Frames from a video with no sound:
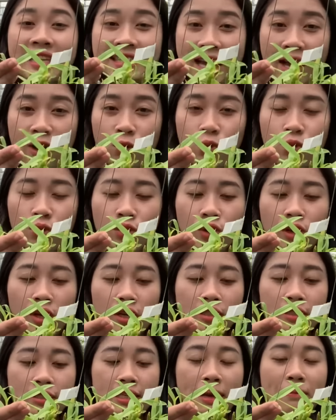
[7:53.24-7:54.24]
chậu
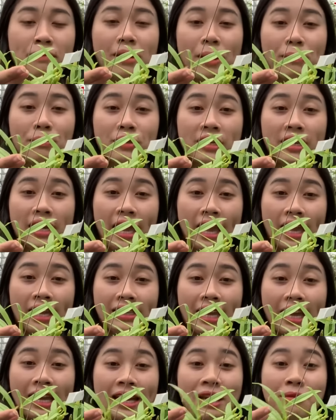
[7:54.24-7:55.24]
một trăm năm mươi ngàn
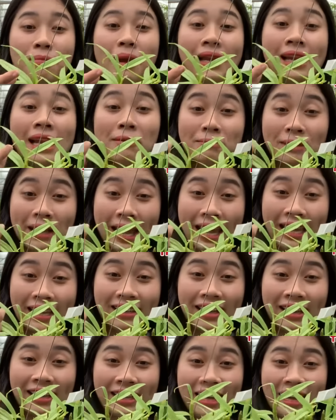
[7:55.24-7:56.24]
chạy ra bảy mươi lăm
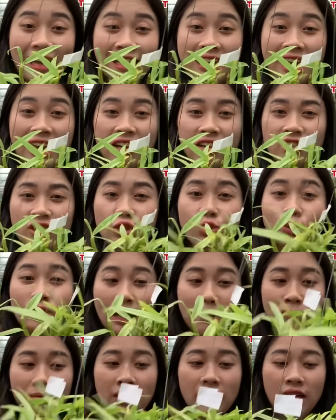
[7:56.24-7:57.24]
ngàn cả nhà ơi, sưu
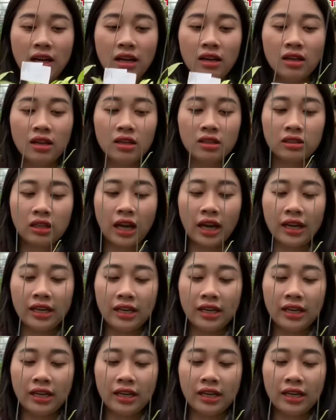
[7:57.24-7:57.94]
tầm đi ha. Cây